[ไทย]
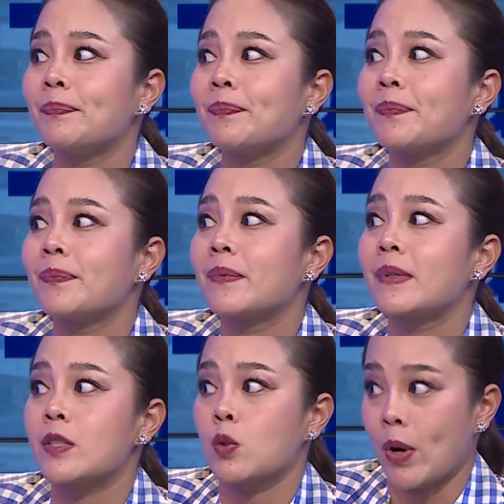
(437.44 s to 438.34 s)
ส่วนหนึ่ง
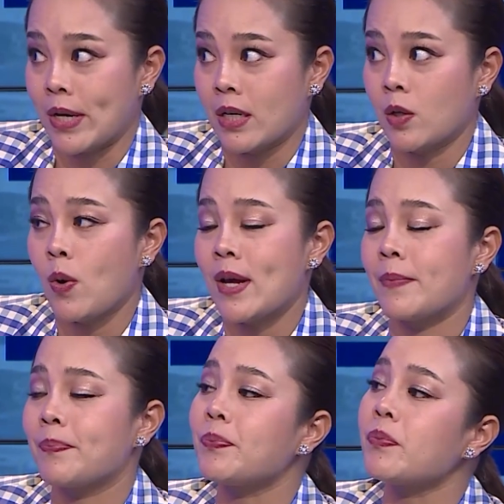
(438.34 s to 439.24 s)
ด้วยส่วนหนึ่งด้วยรวม
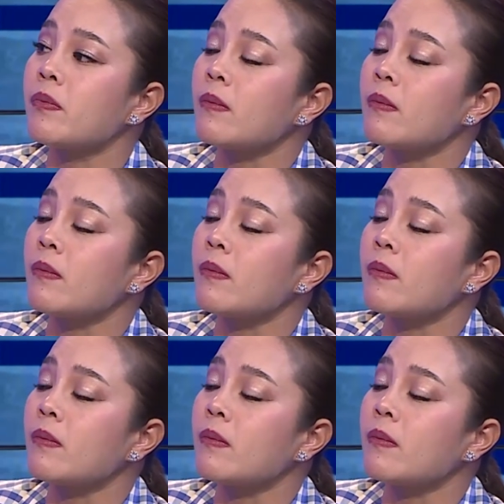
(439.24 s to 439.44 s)
ถึงบรร